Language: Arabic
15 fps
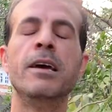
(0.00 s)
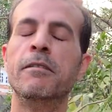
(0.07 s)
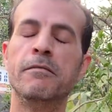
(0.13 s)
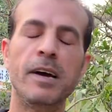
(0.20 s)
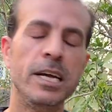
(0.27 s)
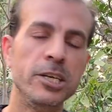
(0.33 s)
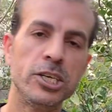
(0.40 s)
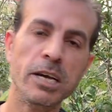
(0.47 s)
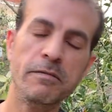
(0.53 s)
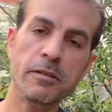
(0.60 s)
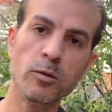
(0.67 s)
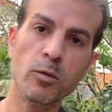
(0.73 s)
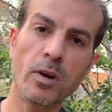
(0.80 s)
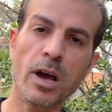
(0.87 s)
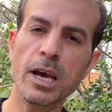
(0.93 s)
فانا شايف
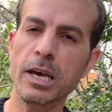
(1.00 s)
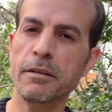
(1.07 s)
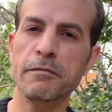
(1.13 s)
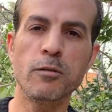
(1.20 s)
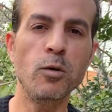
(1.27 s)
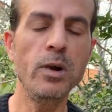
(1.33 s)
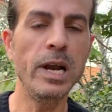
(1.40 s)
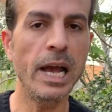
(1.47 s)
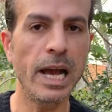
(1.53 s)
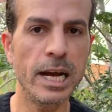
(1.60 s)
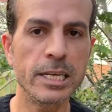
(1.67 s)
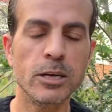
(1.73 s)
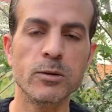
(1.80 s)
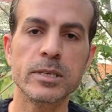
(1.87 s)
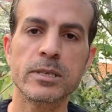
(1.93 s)
انه رائع في كل
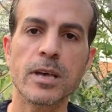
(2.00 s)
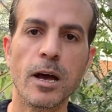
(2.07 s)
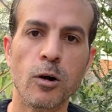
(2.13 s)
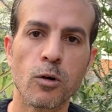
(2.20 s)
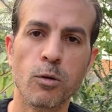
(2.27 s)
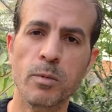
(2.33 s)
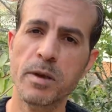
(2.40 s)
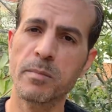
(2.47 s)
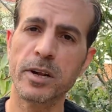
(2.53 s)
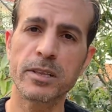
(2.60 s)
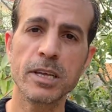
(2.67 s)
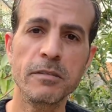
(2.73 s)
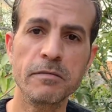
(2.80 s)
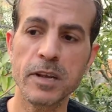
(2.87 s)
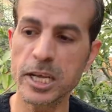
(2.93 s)
حاجه وانصحكم بيه
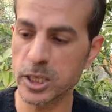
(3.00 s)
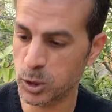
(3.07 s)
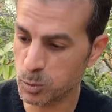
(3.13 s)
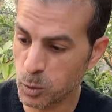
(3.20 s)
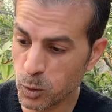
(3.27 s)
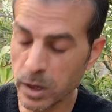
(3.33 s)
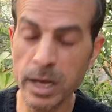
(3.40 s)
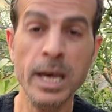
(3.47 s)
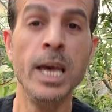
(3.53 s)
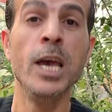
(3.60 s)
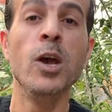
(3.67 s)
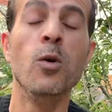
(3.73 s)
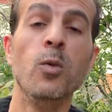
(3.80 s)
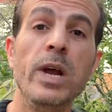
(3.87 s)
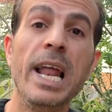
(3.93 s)
مرتين في الاسبوع
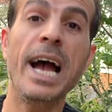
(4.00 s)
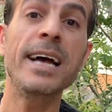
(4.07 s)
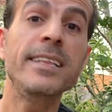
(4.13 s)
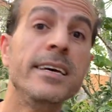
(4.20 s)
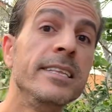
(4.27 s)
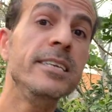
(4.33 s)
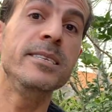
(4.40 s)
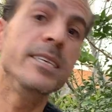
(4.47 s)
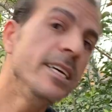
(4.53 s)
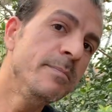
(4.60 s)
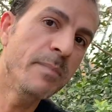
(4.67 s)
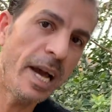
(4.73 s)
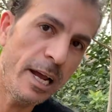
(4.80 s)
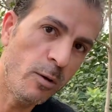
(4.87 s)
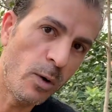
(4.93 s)
والعدد يزيد
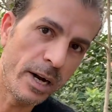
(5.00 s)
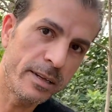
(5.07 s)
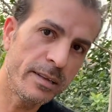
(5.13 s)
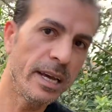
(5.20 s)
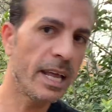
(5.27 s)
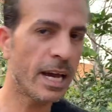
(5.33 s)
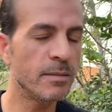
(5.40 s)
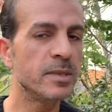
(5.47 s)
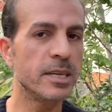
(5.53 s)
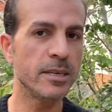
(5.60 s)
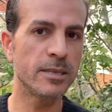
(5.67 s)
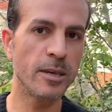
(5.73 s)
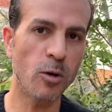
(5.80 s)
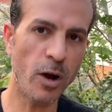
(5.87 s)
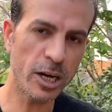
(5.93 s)
مع الوقت الخمسه
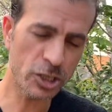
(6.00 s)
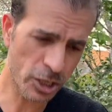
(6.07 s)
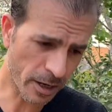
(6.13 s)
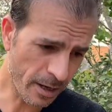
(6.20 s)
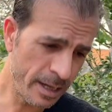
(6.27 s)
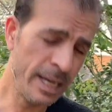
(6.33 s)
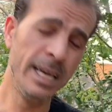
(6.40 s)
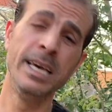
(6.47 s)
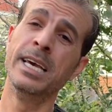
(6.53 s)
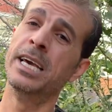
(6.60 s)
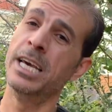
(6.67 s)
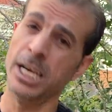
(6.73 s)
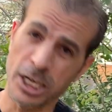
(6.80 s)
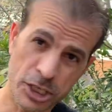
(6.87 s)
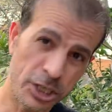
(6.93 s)
يصيروا 10
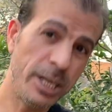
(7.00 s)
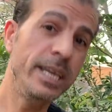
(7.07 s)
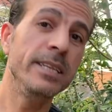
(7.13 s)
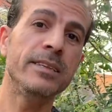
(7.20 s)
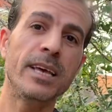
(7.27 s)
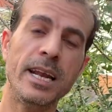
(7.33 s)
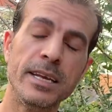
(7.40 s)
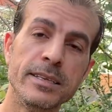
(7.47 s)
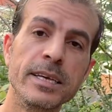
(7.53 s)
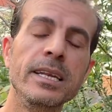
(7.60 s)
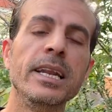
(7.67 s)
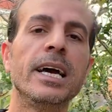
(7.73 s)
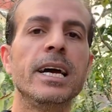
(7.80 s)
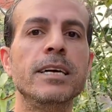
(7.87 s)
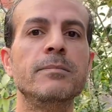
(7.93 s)
20
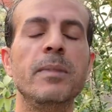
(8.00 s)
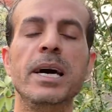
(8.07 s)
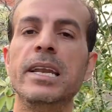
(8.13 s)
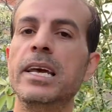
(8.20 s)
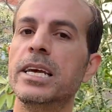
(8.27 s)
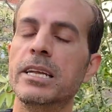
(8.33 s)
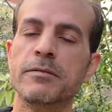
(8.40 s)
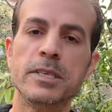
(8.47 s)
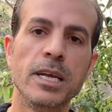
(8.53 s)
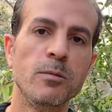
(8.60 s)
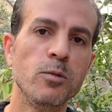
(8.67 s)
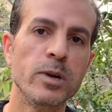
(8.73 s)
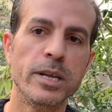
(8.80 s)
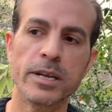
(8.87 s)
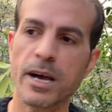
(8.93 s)
30 لغايه ما هنلاقي نفسنا
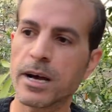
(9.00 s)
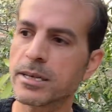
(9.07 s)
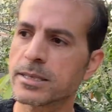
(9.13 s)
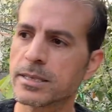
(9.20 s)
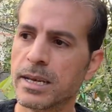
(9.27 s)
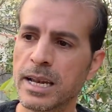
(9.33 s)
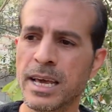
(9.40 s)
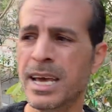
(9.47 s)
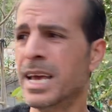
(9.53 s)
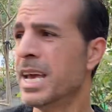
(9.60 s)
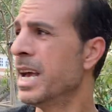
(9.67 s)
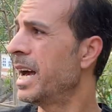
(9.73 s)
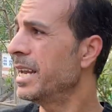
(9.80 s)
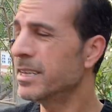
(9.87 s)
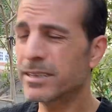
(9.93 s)
ممكن نحصل
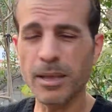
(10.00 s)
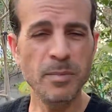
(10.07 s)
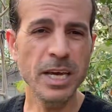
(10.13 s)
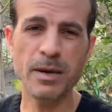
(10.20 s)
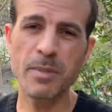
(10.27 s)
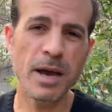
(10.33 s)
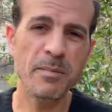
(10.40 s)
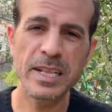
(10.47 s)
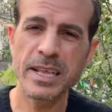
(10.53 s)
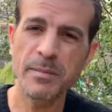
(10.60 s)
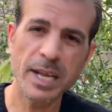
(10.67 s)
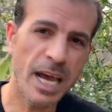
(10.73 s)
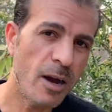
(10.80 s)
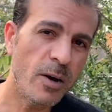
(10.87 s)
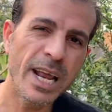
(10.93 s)
انا الطبيعي بعمل
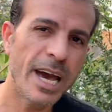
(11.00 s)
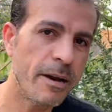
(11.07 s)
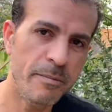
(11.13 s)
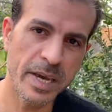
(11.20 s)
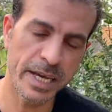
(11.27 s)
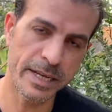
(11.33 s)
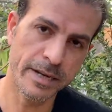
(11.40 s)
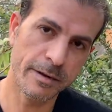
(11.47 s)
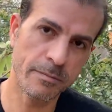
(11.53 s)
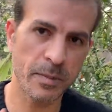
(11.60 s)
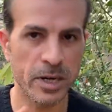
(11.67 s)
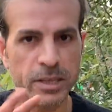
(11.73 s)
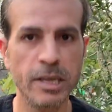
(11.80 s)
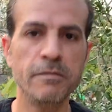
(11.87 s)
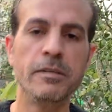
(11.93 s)
دايما حوالي 40
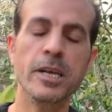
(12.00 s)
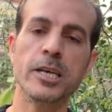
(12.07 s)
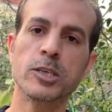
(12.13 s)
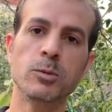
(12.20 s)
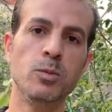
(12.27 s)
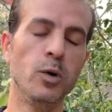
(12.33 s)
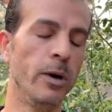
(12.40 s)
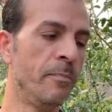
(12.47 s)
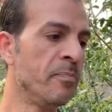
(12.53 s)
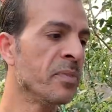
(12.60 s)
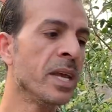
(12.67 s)
مرتين في الاسبوع